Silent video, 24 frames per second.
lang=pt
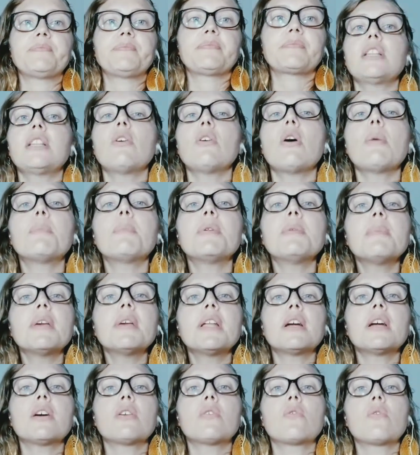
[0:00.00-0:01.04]
Então a
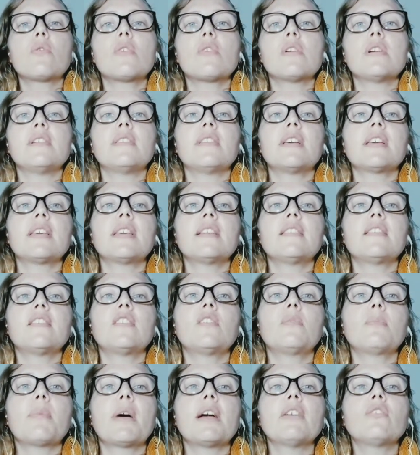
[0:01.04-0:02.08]
primeira coisa é que
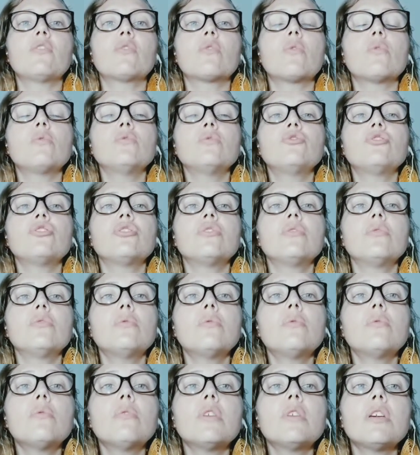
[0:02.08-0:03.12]
esses pais
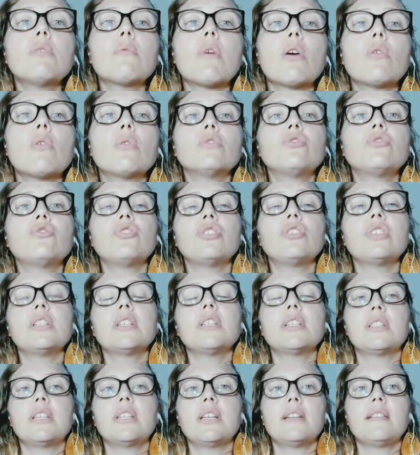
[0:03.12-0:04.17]
continuem com a
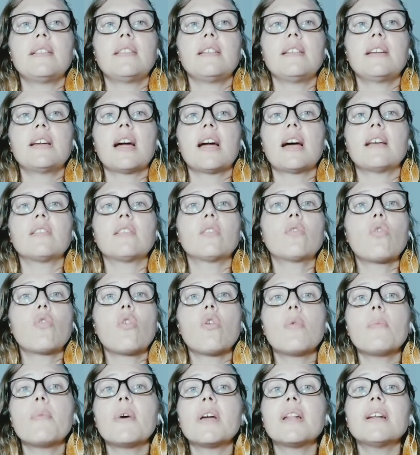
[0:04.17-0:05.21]
rotina deles em casa
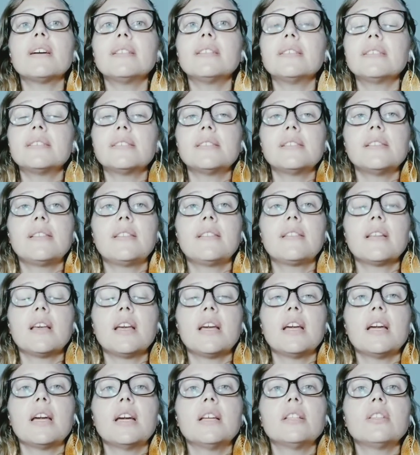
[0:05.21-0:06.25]
como era antes.
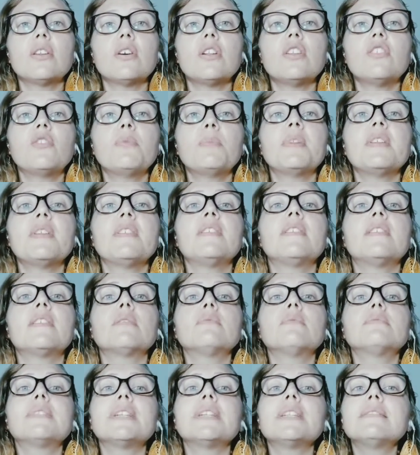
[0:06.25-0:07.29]
Então eles
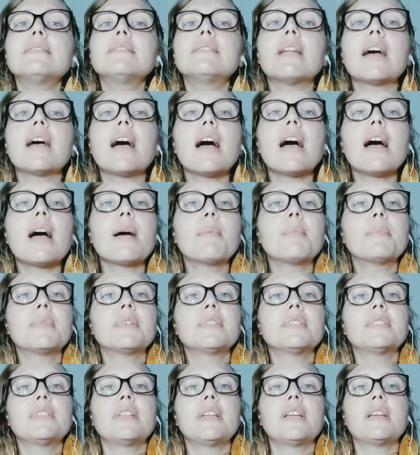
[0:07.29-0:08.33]
precisam tentar
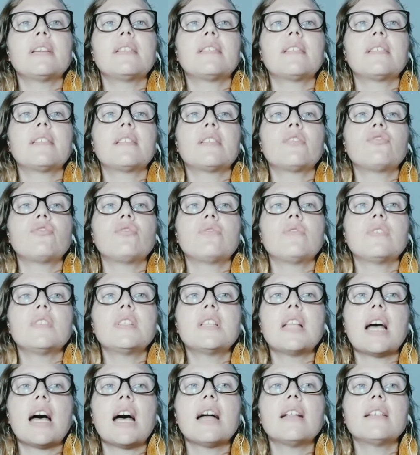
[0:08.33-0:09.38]
manter essas
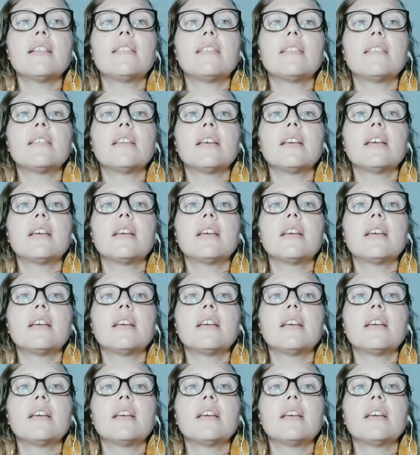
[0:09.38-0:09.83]
atividades